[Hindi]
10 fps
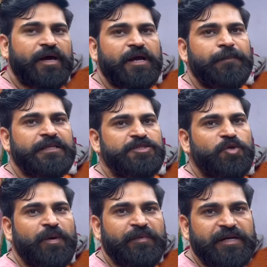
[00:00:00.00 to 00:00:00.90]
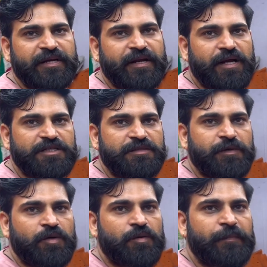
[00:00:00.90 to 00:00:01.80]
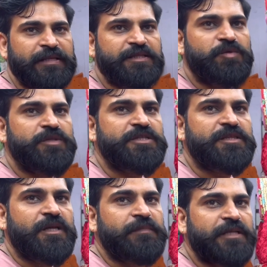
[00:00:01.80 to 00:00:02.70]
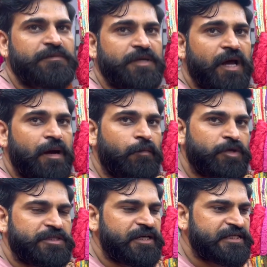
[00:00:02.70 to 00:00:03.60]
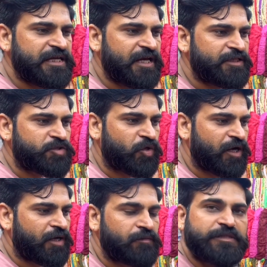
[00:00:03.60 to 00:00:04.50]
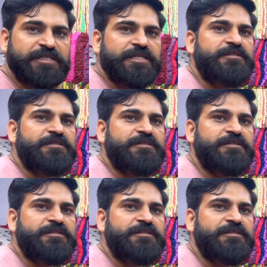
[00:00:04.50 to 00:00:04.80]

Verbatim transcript: आएगा पैंतीस रुपये मीटर गिरेगा कस्टमर को पैंतीस दूनी सत्तर मतलब मोस्टली कैसे है छोटा का जैसे